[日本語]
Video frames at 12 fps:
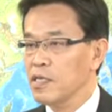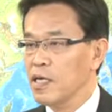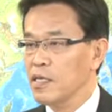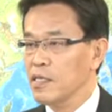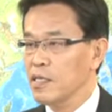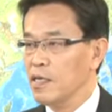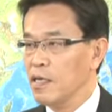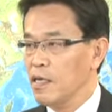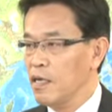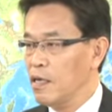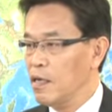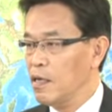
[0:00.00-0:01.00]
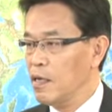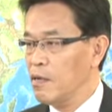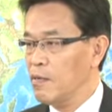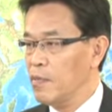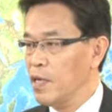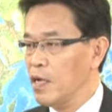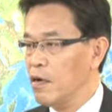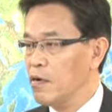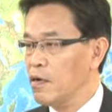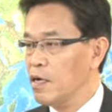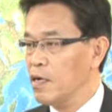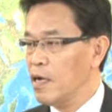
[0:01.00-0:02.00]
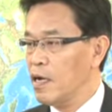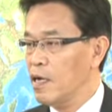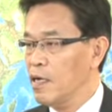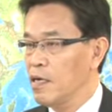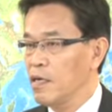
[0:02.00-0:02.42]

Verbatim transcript: 災で、え米側から